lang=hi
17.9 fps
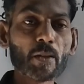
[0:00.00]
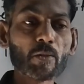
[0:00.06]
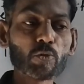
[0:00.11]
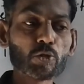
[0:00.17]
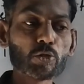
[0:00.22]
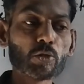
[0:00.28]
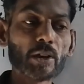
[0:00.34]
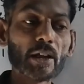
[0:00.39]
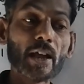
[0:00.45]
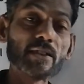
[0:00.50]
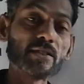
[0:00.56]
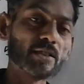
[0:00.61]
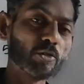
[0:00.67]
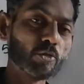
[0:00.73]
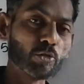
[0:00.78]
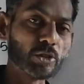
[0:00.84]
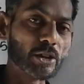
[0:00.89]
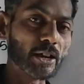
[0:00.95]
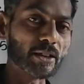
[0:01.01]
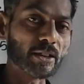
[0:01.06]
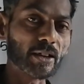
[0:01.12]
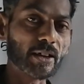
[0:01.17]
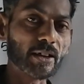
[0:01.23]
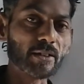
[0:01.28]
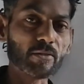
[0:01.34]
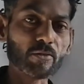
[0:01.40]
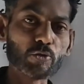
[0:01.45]
उस कैसे हो
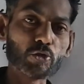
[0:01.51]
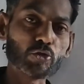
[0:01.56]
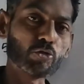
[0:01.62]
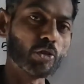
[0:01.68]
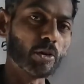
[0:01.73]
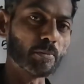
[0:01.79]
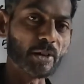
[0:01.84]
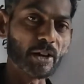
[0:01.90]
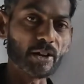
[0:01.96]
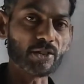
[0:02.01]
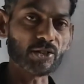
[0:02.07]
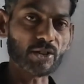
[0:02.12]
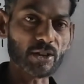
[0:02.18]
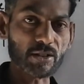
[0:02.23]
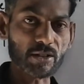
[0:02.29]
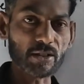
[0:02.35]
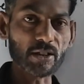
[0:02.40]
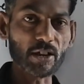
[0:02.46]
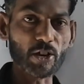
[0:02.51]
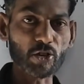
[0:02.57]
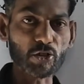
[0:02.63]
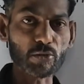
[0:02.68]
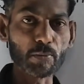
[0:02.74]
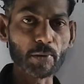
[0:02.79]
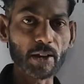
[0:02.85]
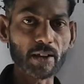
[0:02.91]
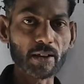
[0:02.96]
जाता है उसको हमने डिस्कस किया
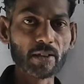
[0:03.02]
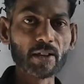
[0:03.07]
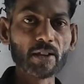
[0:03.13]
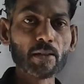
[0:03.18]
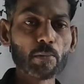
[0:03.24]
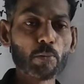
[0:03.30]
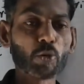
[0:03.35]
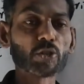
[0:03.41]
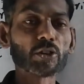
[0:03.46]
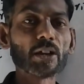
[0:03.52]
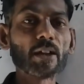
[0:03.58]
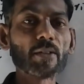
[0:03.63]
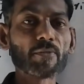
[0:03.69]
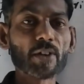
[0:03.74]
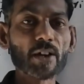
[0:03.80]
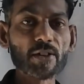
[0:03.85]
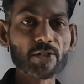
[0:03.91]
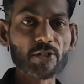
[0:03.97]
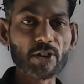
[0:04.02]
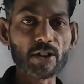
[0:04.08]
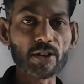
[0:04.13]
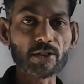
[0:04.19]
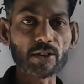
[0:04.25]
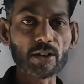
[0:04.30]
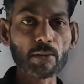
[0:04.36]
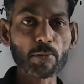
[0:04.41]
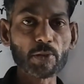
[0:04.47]
उसमें मुख्तलिफ़
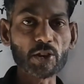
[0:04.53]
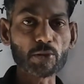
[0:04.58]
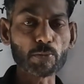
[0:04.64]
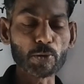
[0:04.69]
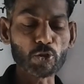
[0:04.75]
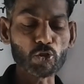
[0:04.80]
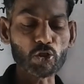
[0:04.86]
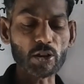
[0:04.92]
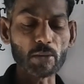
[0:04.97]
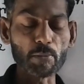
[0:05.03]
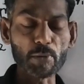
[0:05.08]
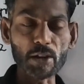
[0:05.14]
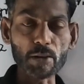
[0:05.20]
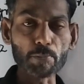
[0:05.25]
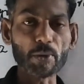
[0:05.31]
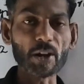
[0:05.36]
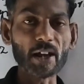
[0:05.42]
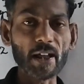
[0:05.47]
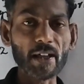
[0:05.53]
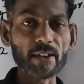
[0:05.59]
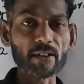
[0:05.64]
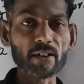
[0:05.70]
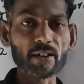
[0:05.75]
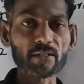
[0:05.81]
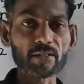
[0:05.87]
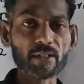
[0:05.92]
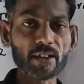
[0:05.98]
कंट्रीज़ के बीच में जो ज़मीन पर लाई
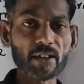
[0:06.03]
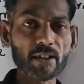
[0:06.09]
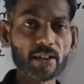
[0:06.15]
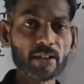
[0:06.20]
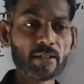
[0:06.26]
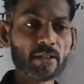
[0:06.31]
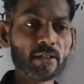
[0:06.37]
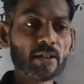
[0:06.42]
करते हैं